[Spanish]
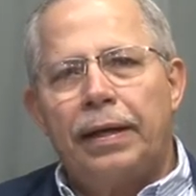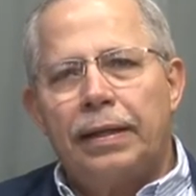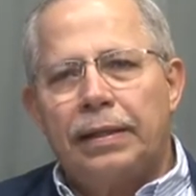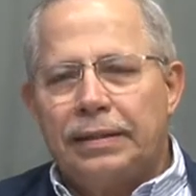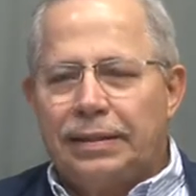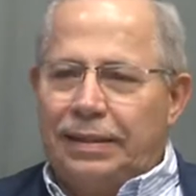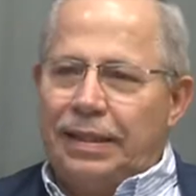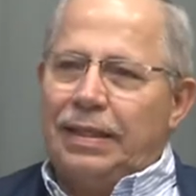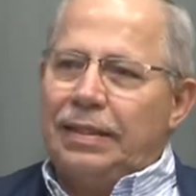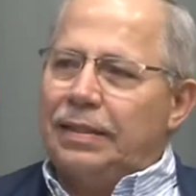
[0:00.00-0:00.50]

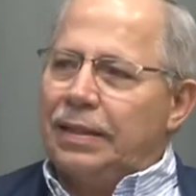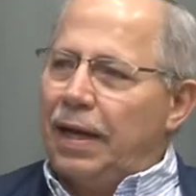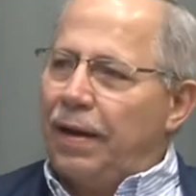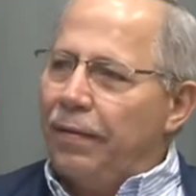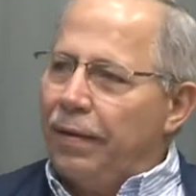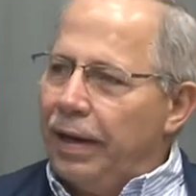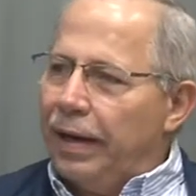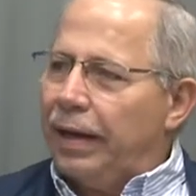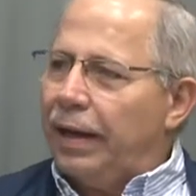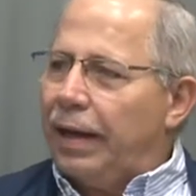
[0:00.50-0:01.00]
sin
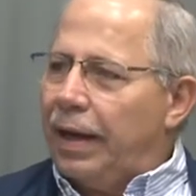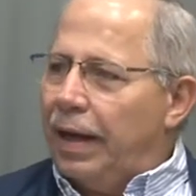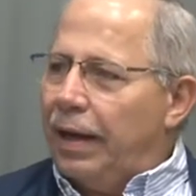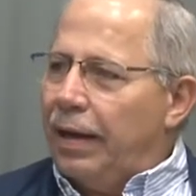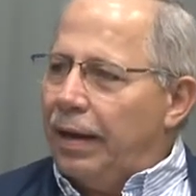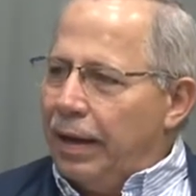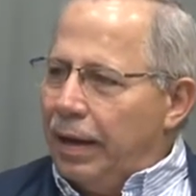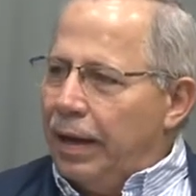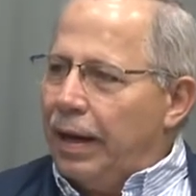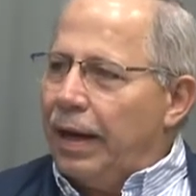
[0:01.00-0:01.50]
saber
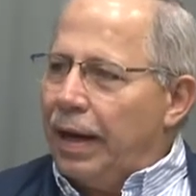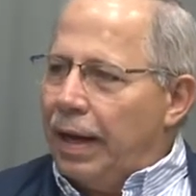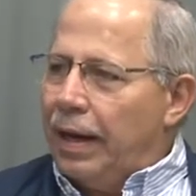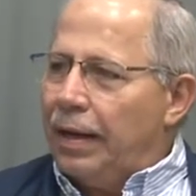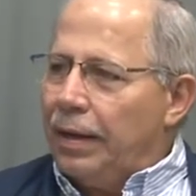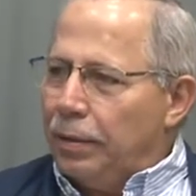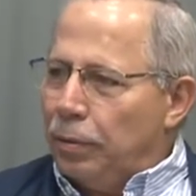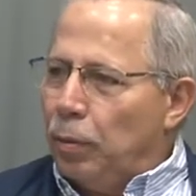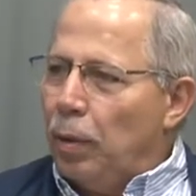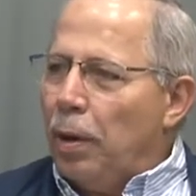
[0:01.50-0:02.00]
qué era
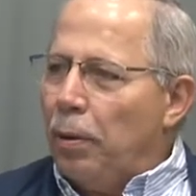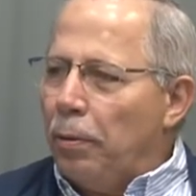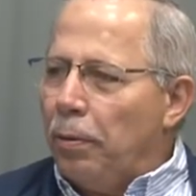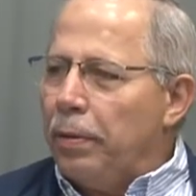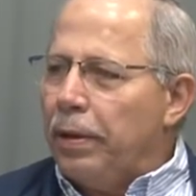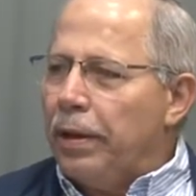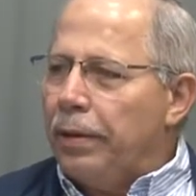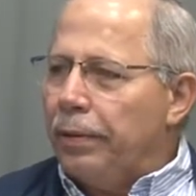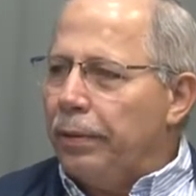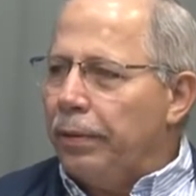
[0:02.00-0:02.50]
el nuevo
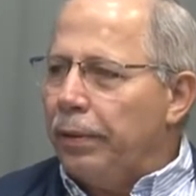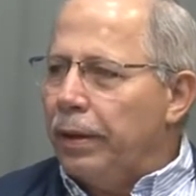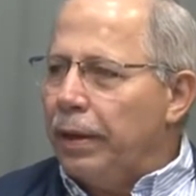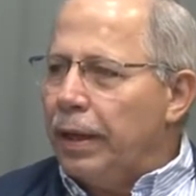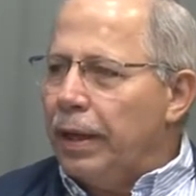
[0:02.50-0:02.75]
virus,